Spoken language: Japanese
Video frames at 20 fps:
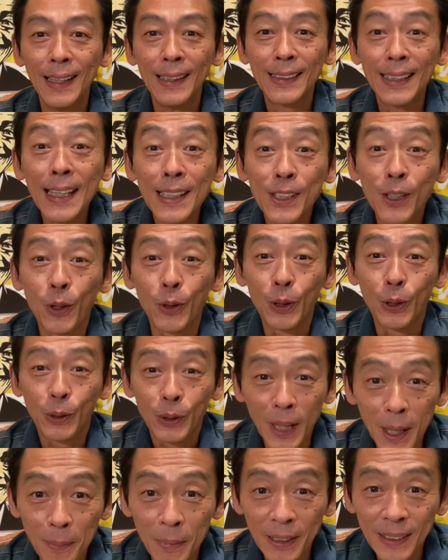善次郎でご
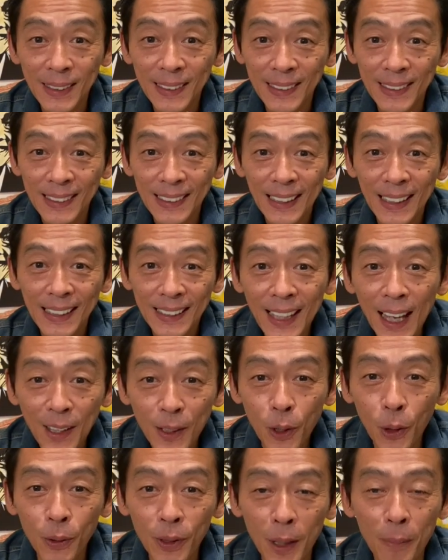ざいます。さあ、
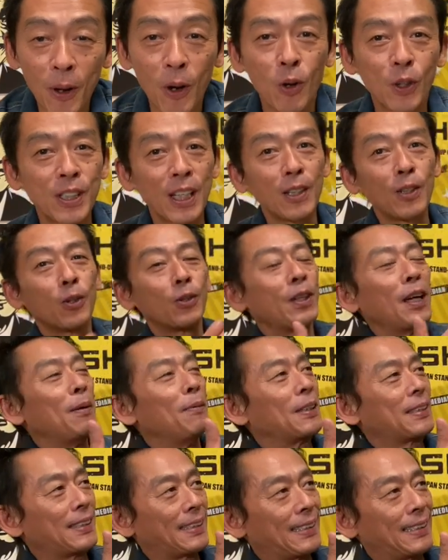今日のテーマはこちらでござい
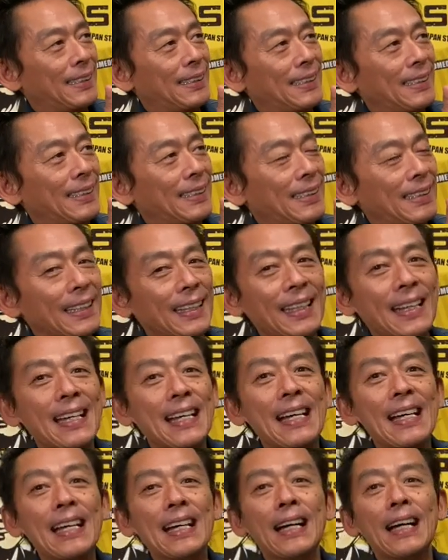ます。
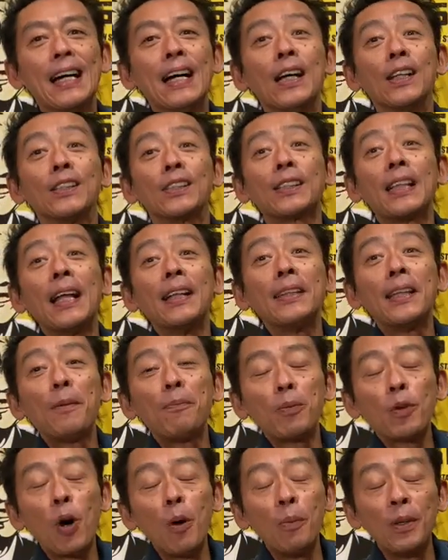
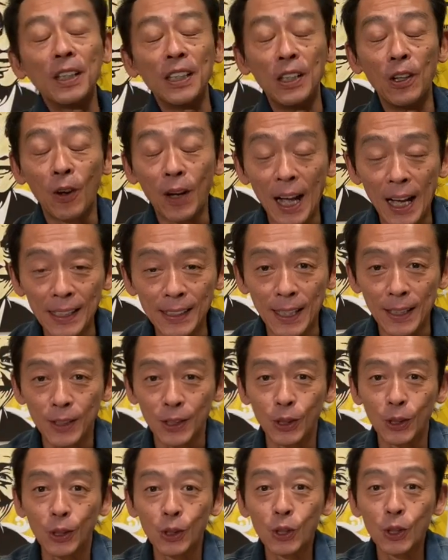スタンダップコメディの解
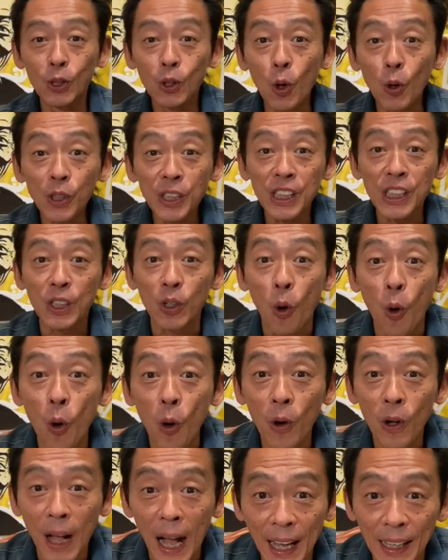説、少し
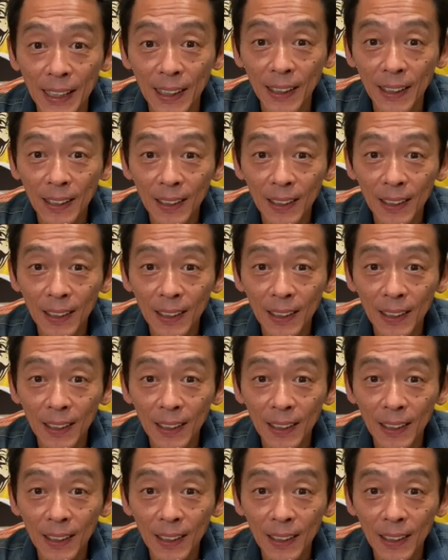公開。